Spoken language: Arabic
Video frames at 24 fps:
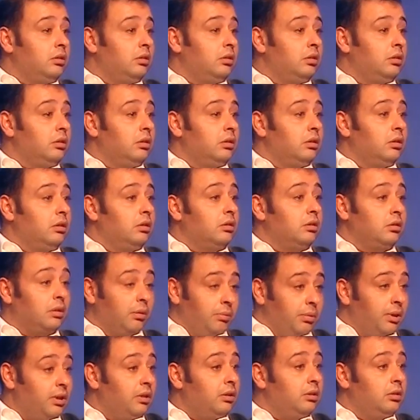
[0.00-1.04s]
البال
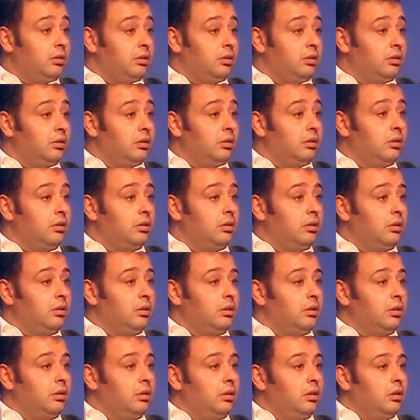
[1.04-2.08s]
طبعا امتى بالك يبقى
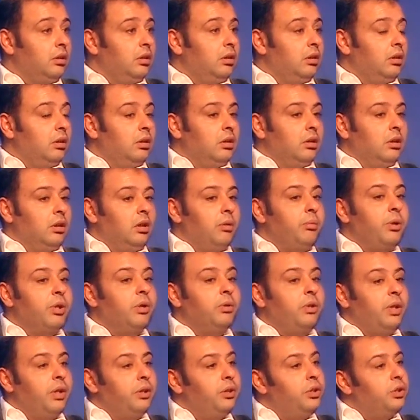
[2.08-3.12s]
مشغول لما
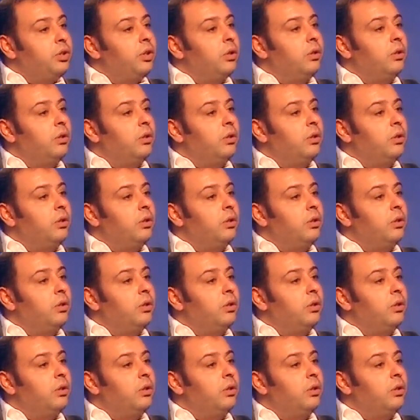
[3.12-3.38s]
يكون عندي